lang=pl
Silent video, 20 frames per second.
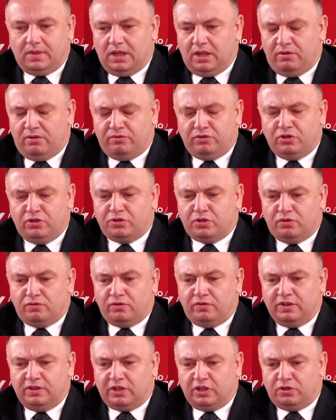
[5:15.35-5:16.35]

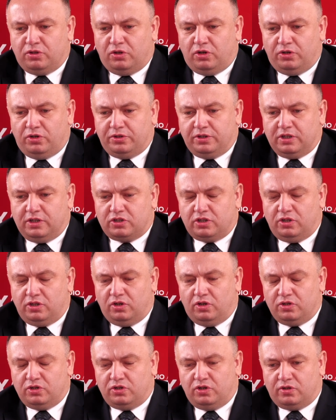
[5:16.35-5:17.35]
wyjątkowo wielkie dochody, jeżeli
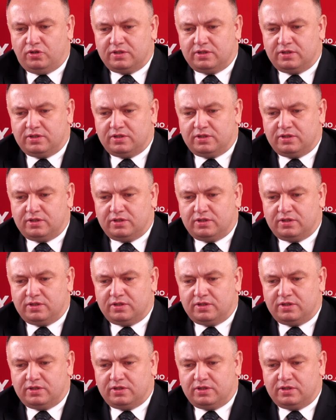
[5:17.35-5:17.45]
chodzi